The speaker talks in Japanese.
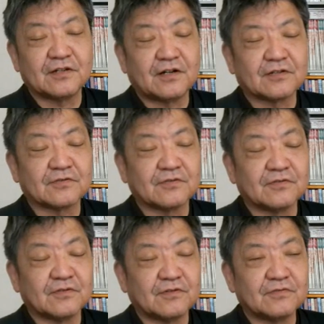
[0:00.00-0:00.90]
あ
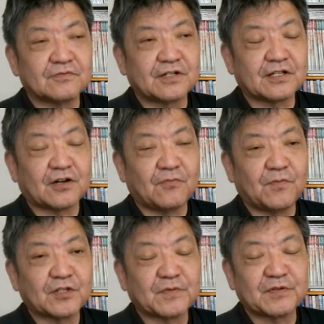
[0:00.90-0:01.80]
の、ウクライナを追っ
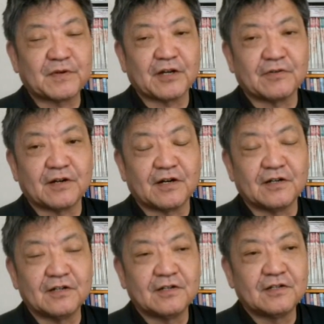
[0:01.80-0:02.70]
始める前
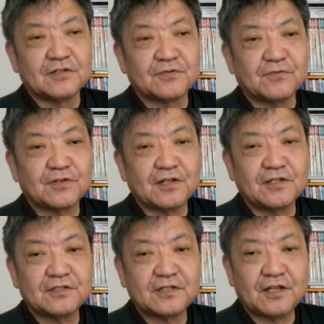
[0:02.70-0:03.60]
は、想
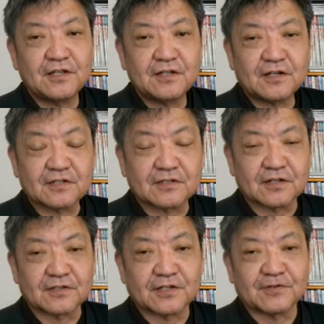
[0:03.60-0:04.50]
定していなかっ
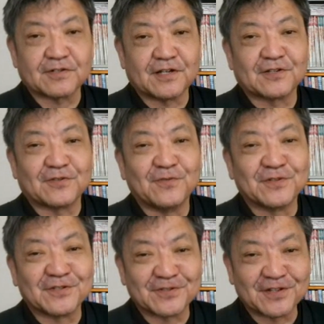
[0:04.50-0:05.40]
たんちゃうかなと思う
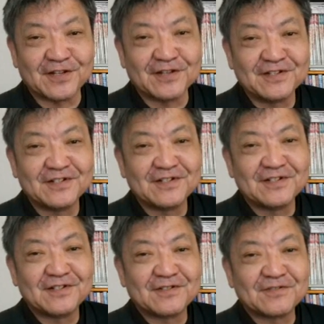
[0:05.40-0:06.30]
んですよね。
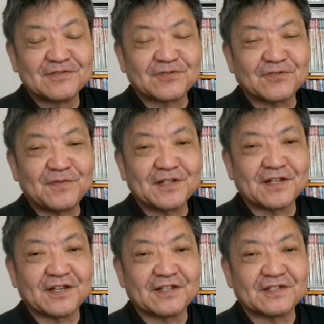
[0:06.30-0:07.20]
そこま
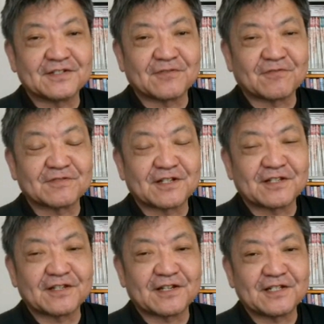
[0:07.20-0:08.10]
でですね、国際
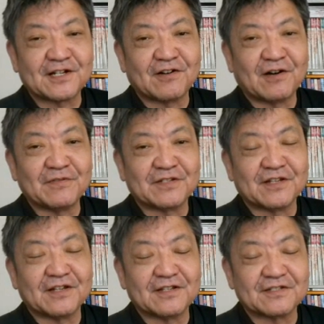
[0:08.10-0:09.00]
的な非難を浴びて
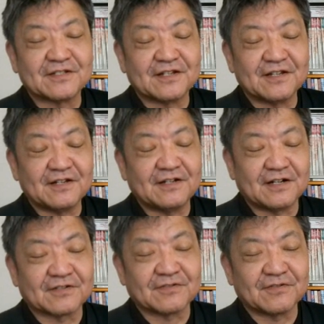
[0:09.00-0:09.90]
ですね、
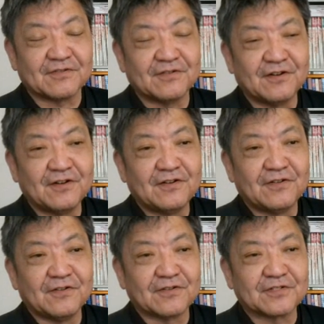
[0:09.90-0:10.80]
あの、
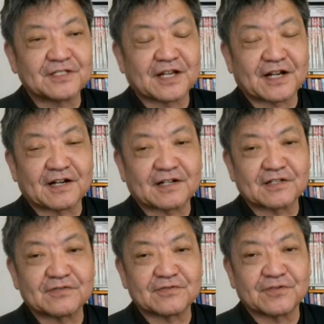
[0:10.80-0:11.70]
事態が悪
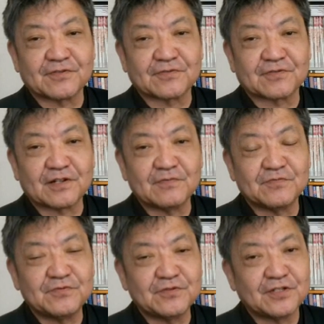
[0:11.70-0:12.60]
化するということは、多
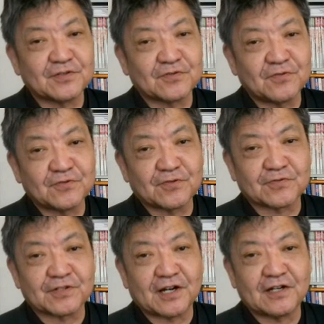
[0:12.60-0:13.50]
分プーチンの想像
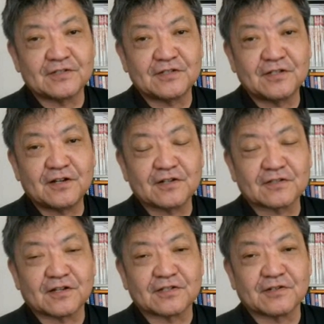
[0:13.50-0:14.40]
力に入っていな
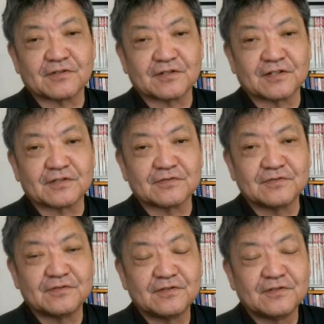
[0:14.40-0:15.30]
かったんちゃうかな
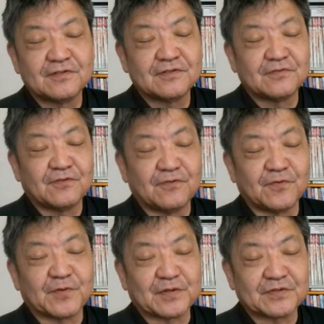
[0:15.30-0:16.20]
と
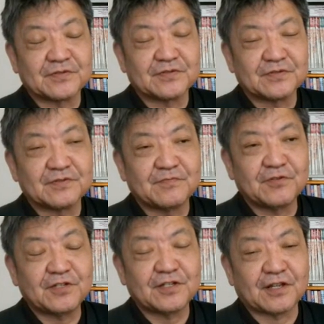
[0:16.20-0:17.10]
思います。
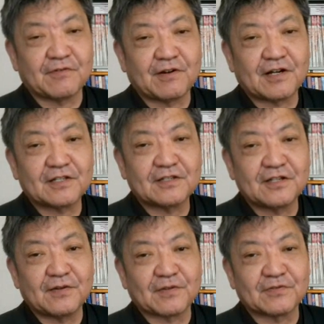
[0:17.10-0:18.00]
もしね、分かっ
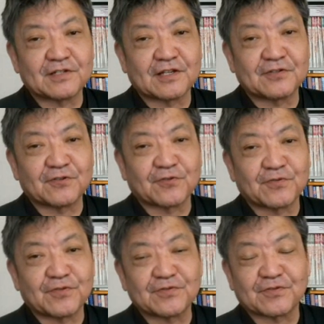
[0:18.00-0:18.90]
ていればそんなに
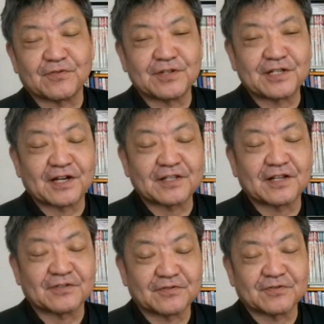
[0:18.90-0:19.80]
ジョジョジョっとこう引き上げ
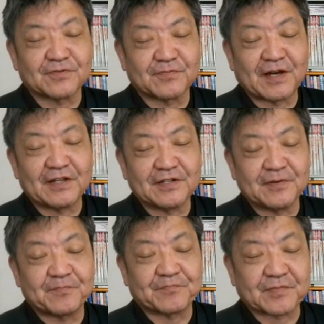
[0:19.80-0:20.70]
てたでしょ、その前に。